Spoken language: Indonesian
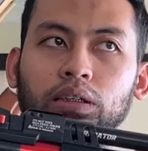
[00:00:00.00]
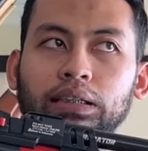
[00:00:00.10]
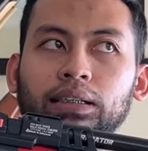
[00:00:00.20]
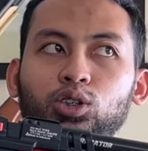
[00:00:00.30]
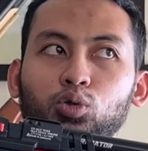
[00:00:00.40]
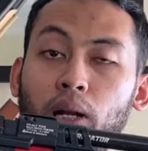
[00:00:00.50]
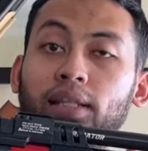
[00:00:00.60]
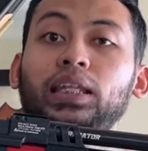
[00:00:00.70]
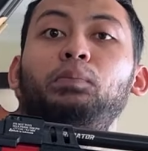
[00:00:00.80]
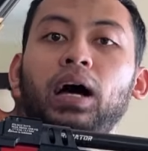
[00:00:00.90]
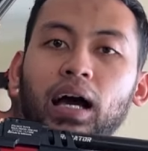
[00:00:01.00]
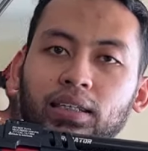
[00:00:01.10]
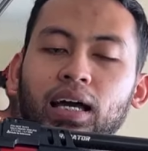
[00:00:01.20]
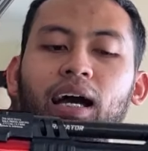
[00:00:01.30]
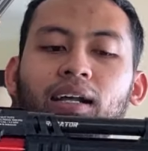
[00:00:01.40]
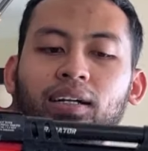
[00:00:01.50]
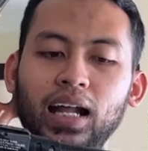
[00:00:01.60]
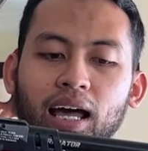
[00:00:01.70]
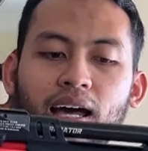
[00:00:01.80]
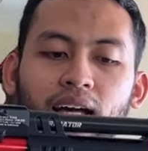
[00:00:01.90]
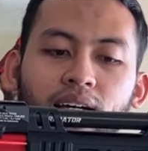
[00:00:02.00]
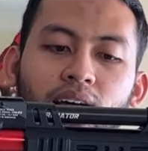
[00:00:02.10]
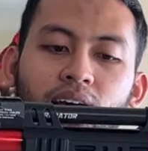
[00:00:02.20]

di jumlah tembakannya karena